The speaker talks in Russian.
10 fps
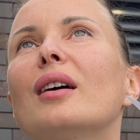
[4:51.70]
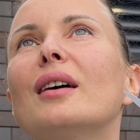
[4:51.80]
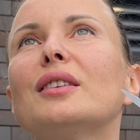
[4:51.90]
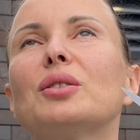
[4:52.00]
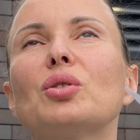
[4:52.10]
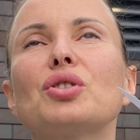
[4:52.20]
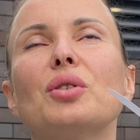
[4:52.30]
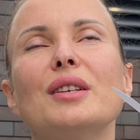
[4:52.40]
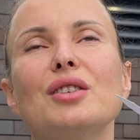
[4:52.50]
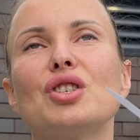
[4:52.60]
Это то, что
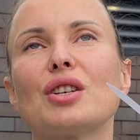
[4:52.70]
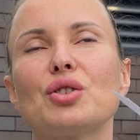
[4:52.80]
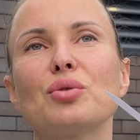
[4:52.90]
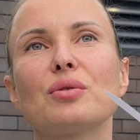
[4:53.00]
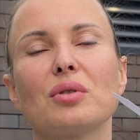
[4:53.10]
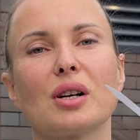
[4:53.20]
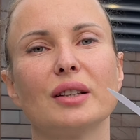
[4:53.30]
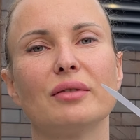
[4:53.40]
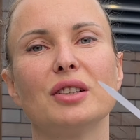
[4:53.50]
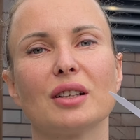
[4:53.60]
я сейчас чувствую,
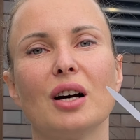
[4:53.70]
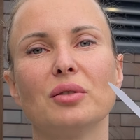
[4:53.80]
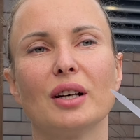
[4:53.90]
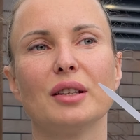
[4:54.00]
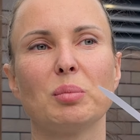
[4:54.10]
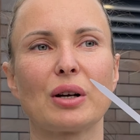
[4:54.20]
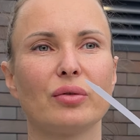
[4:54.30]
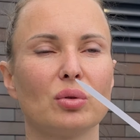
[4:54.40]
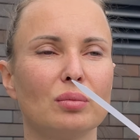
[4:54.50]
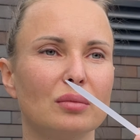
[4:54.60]
когда вдыхаю данный
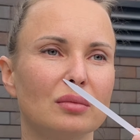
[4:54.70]
парфюм.